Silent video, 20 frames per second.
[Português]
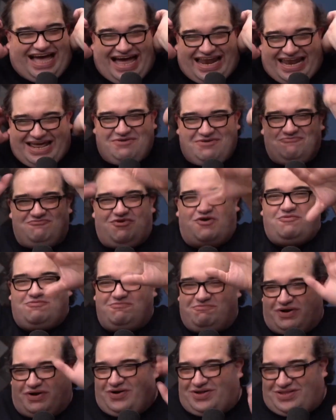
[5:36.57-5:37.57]
né? Imagina
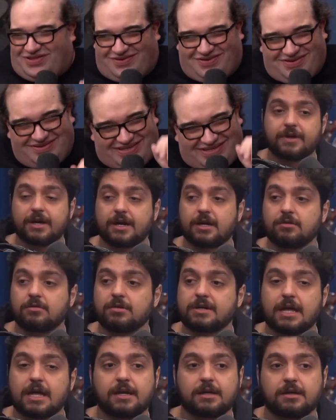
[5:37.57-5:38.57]
um governo que
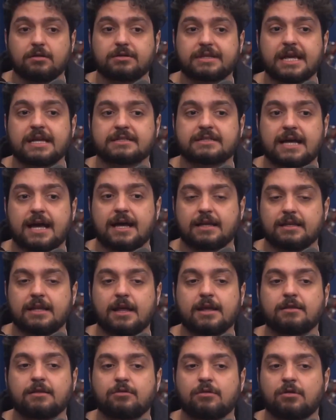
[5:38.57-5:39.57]
ele não tem, não,
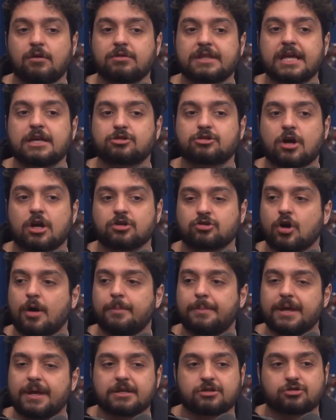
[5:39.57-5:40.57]
não tem só,
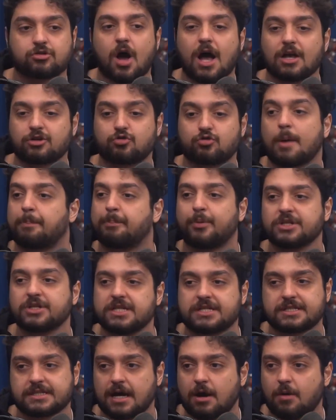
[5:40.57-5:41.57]
sobre, só a sua
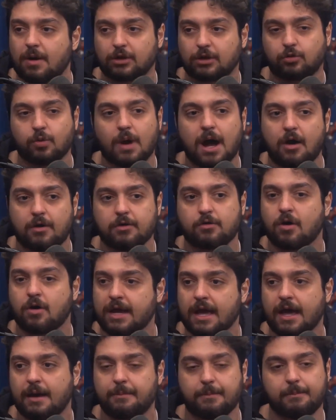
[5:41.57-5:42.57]
posição atual em
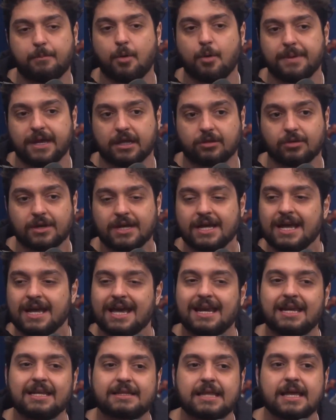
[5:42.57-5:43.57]
qualquer momento. Ele
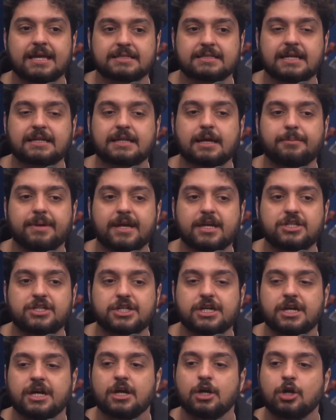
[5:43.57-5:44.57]
tem exatamente
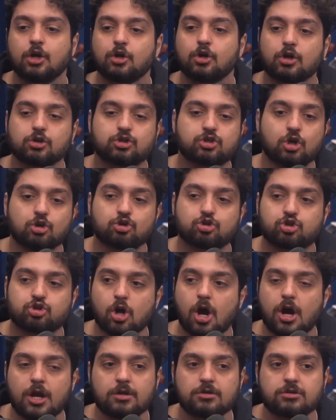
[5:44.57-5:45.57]
seus
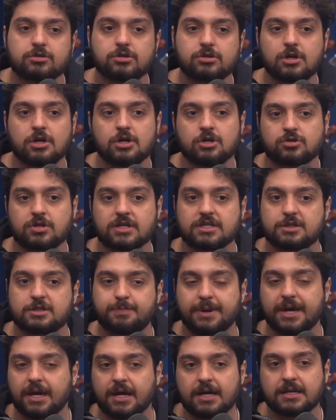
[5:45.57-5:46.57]
sonhos, suas
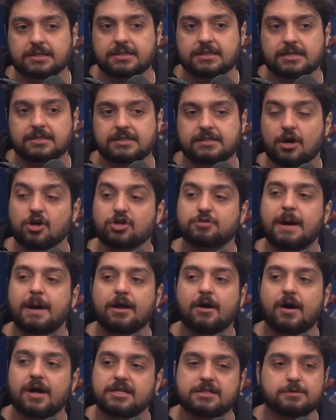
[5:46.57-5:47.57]
esperanças, seus
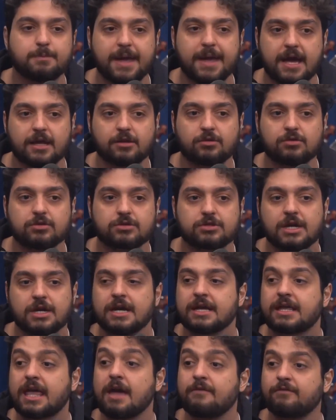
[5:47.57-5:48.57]
maiores medos,
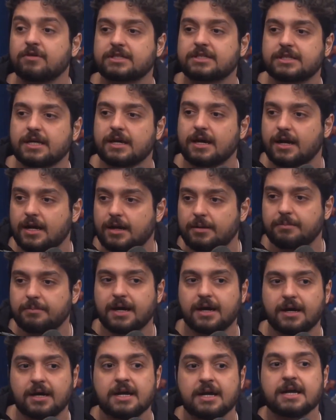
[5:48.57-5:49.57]
quem você ama,
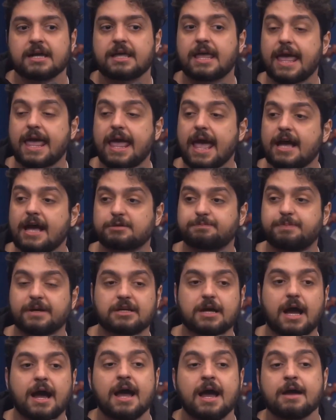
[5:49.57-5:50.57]
quem as, ah,
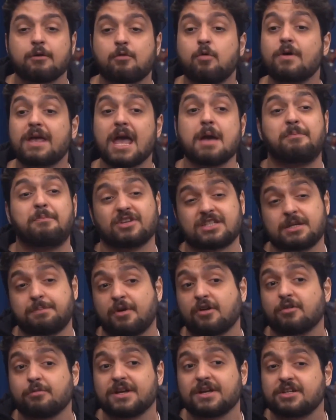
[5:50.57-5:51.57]
com quem você
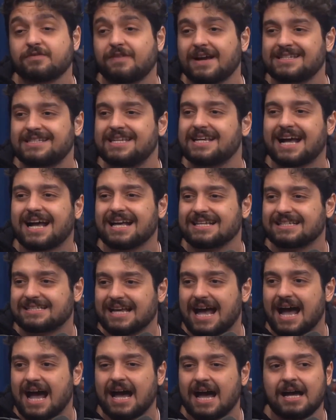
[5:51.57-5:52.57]
provavelmente vai se
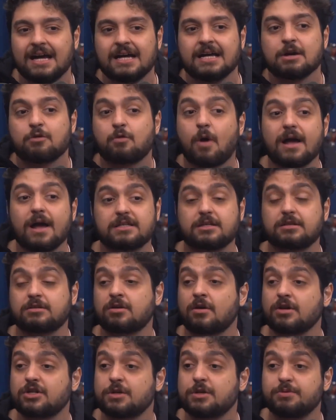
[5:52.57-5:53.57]
casar, quais são o
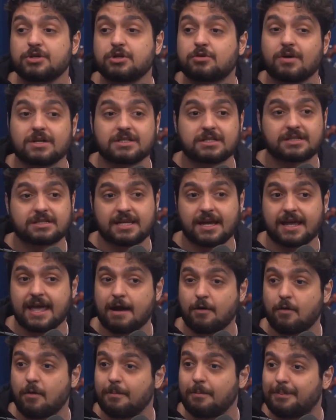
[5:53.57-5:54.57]
tipo de coisa que você quer
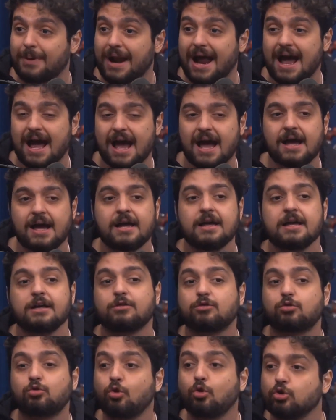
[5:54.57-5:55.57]
comprar,
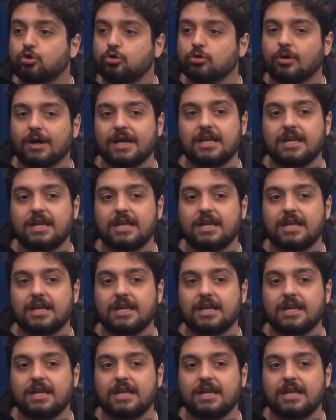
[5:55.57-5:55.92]
tudo. Você, tem, você